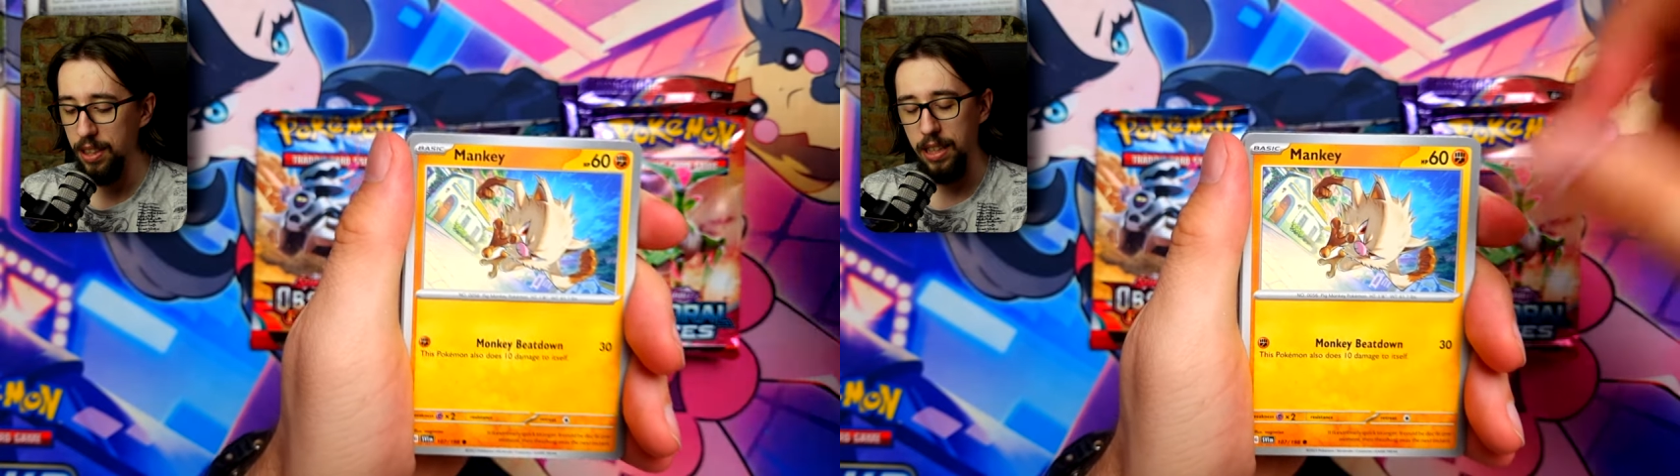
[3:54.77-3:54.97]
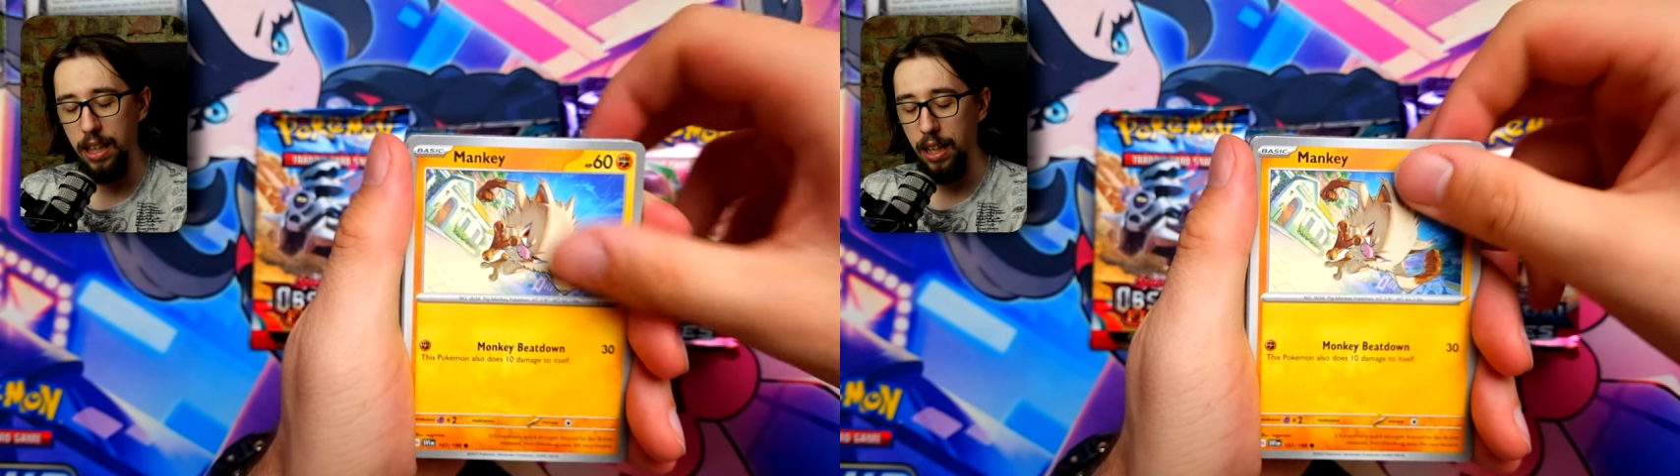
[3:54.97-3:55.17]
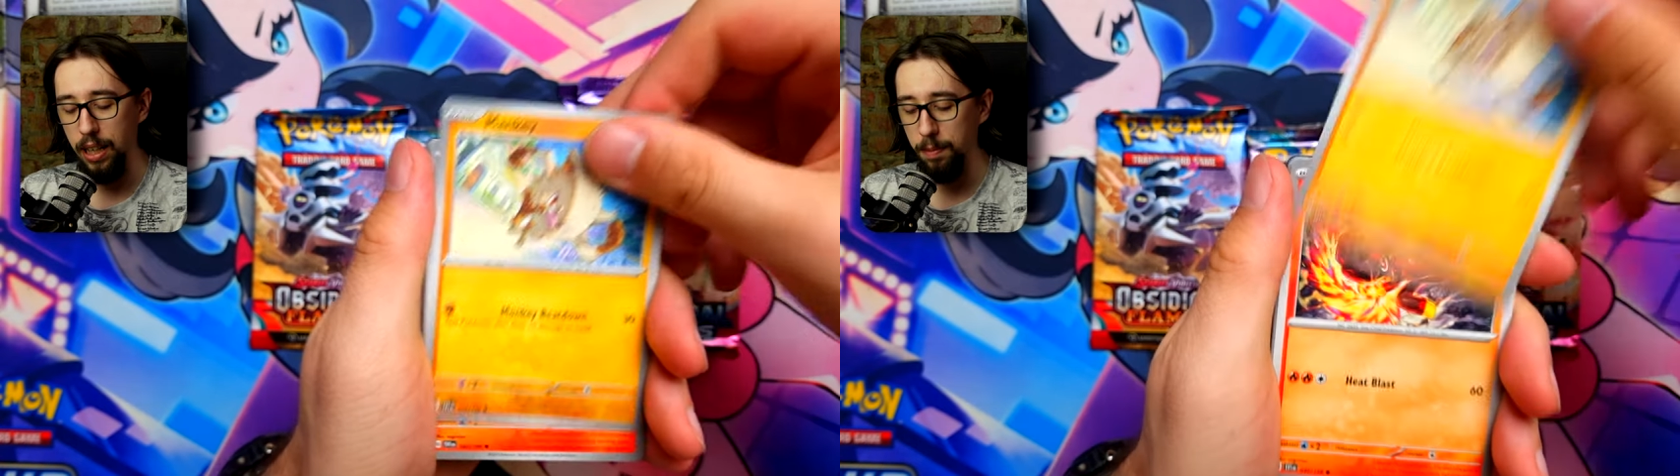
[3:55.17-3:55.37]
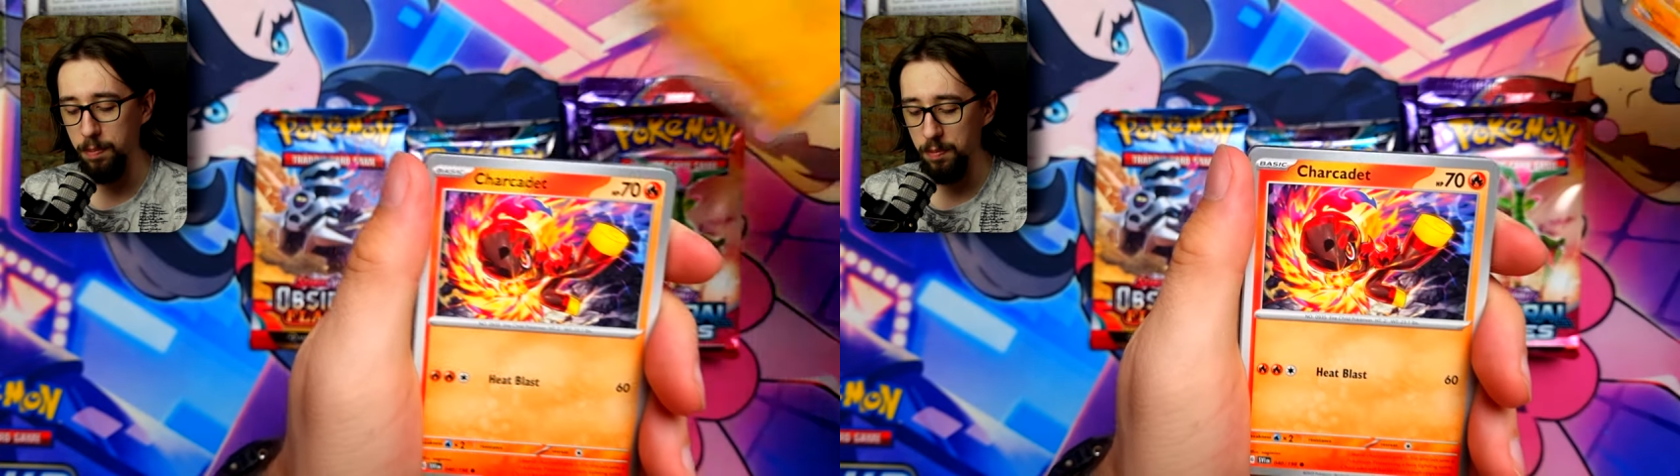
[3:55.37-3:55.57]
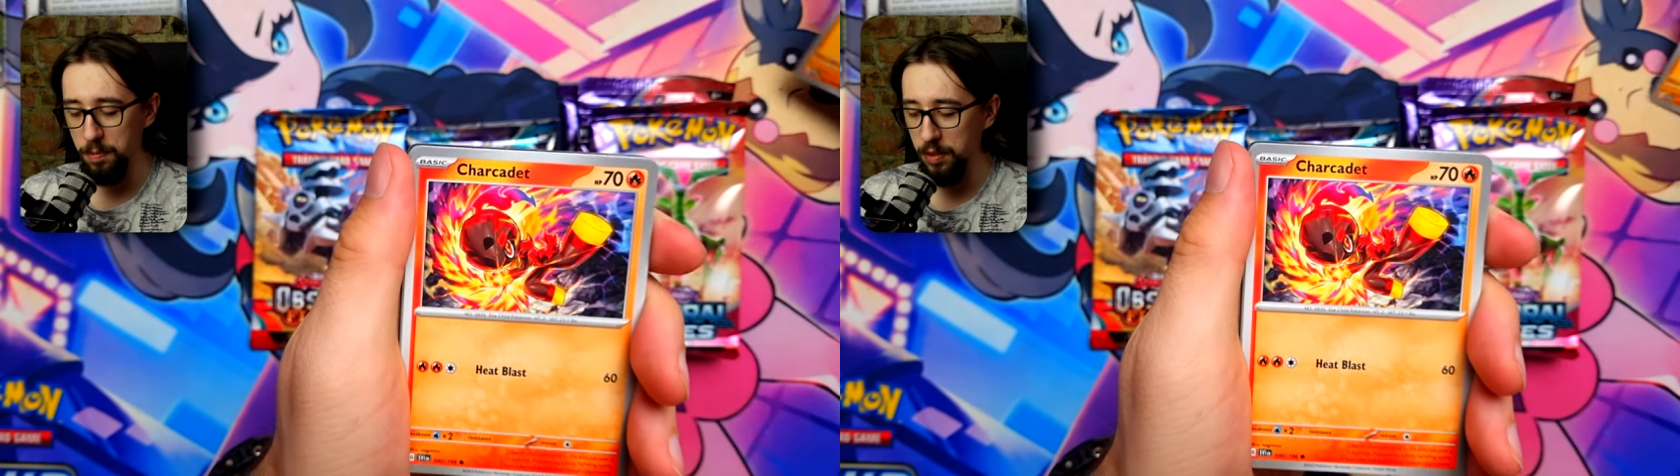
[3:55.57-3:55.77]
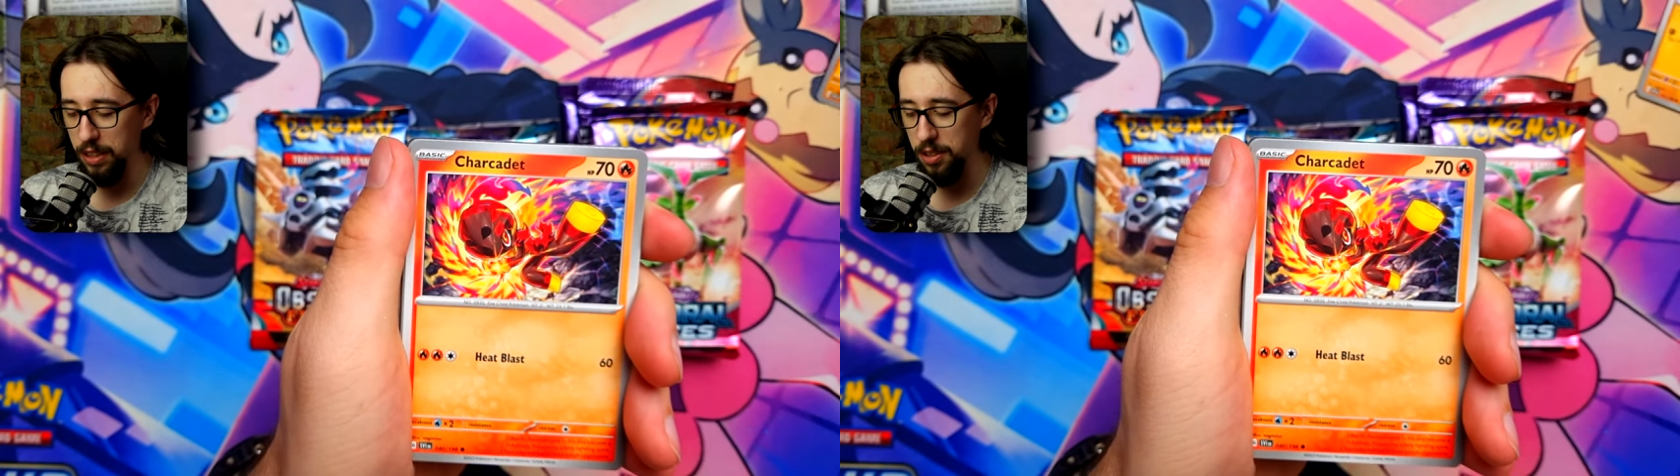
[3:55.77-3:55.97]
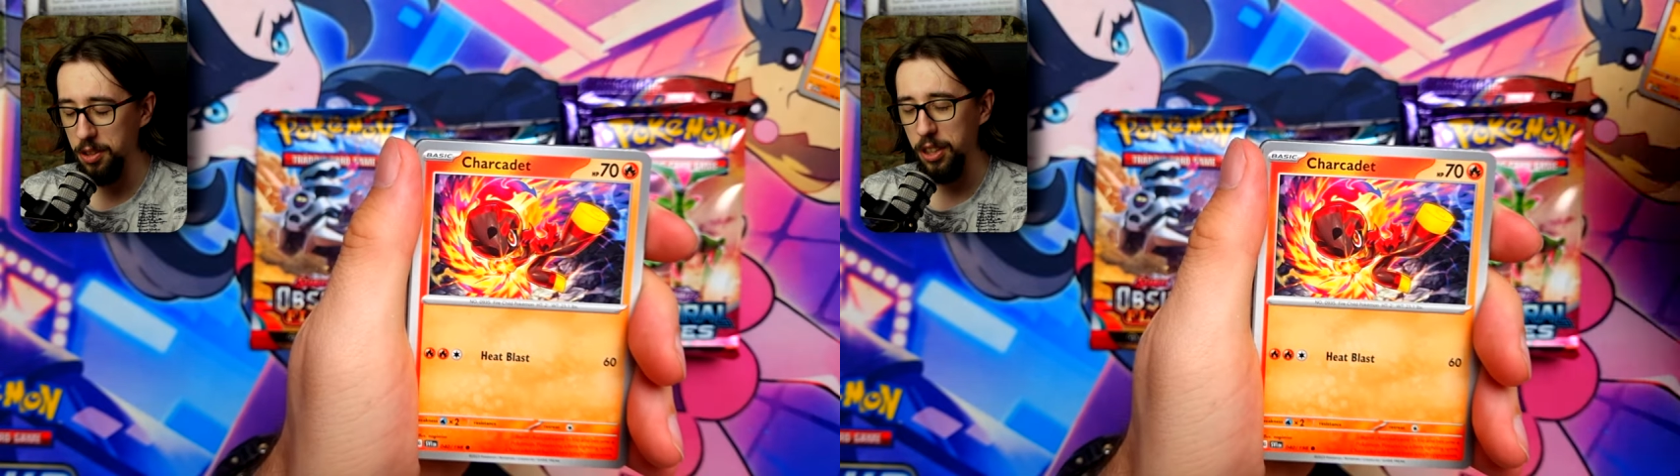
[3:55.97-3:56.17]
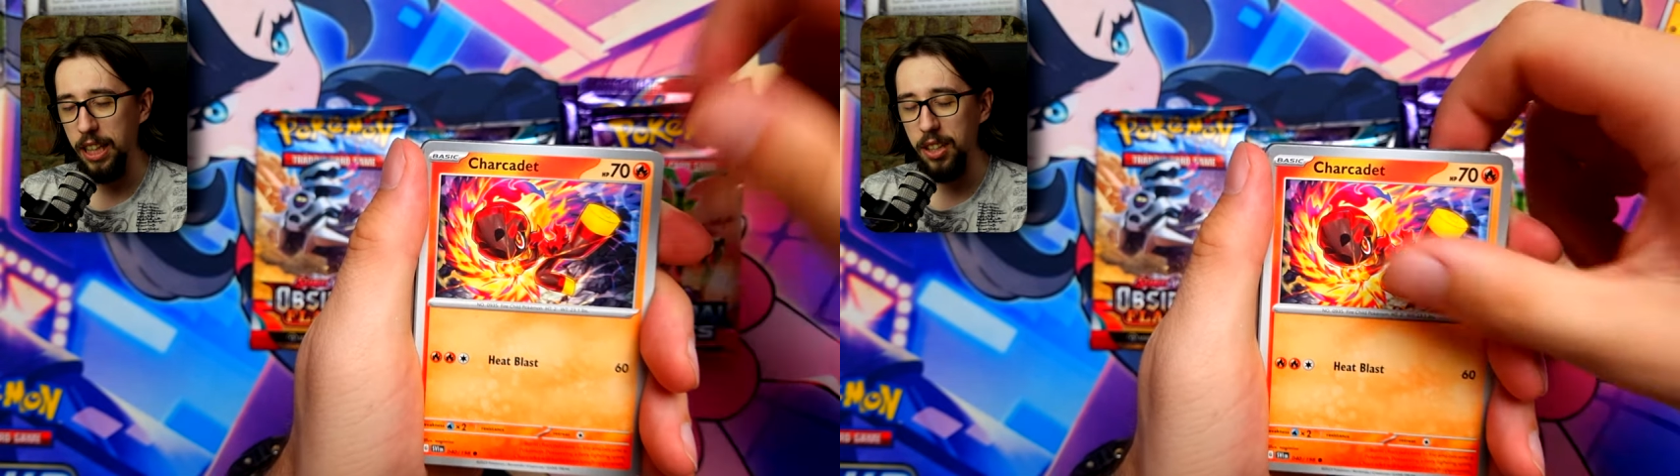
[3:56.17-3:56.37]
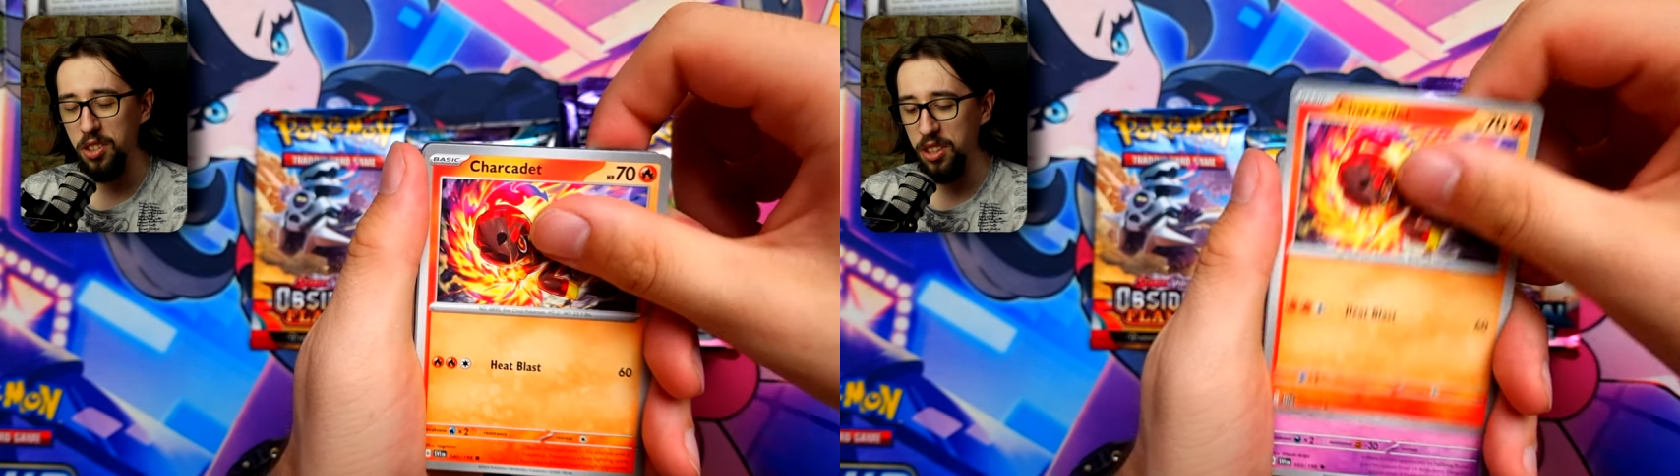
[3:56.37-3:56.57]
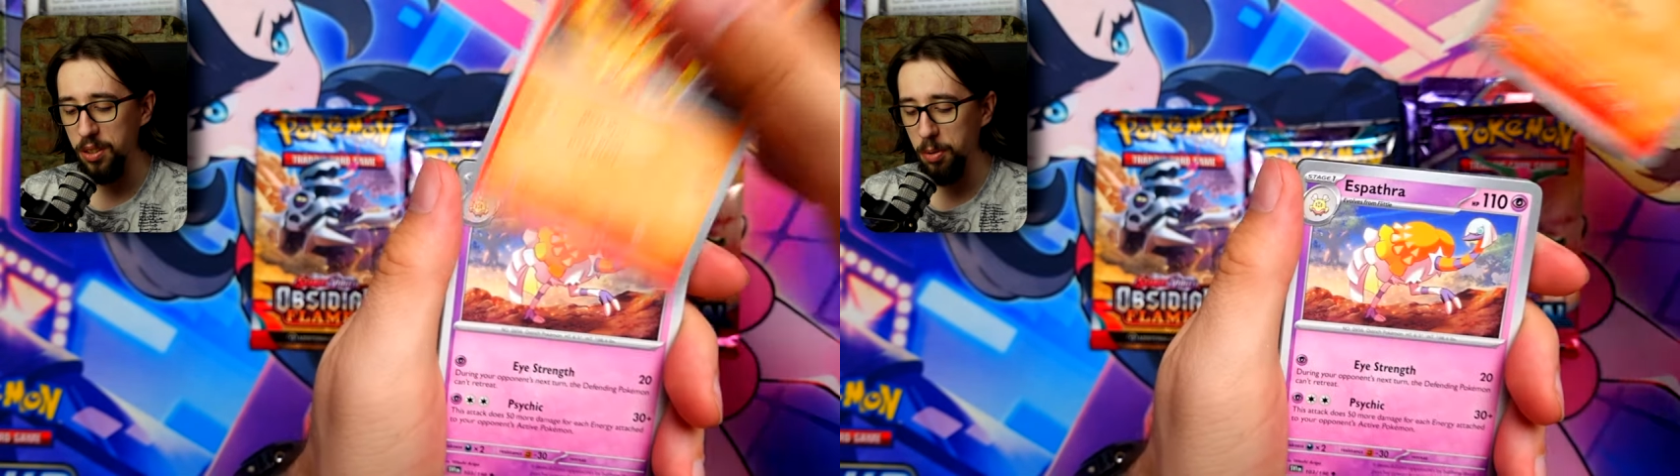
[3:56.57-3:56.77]
a więc
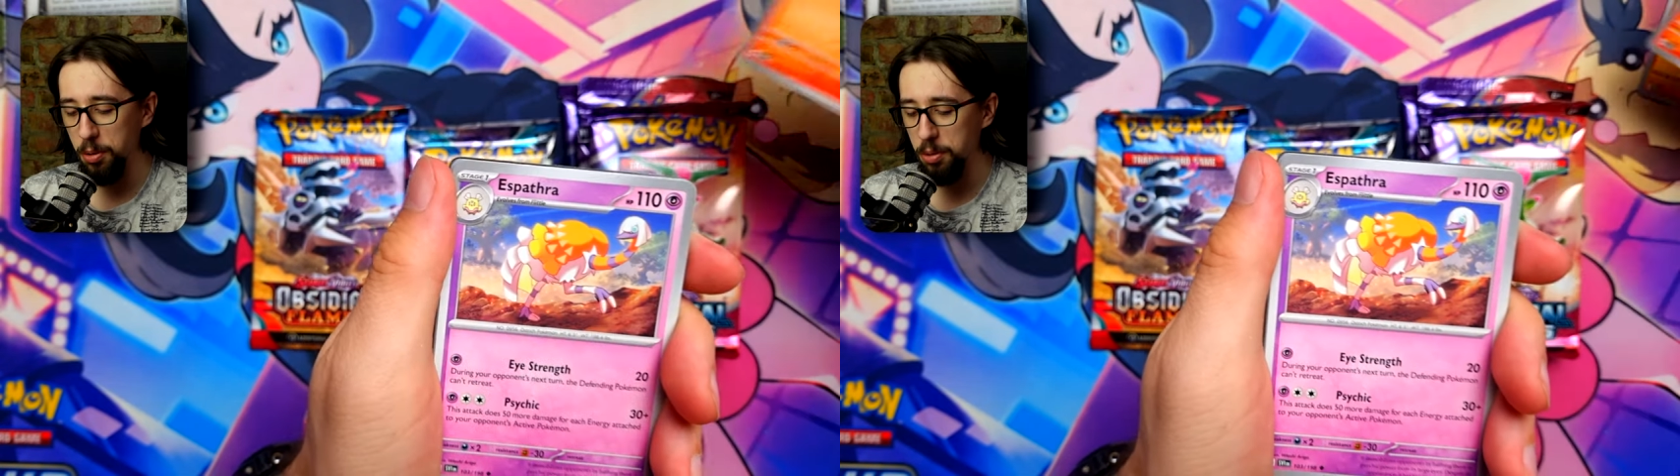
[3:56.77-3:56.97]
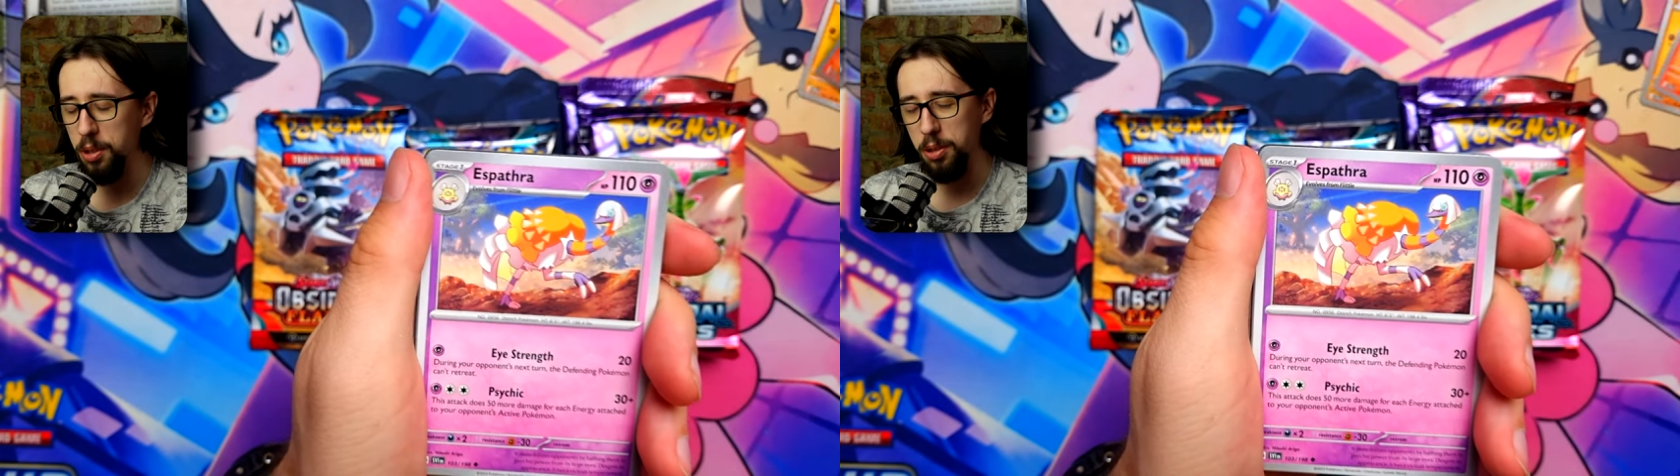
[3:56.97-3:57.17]
czekając na dworcu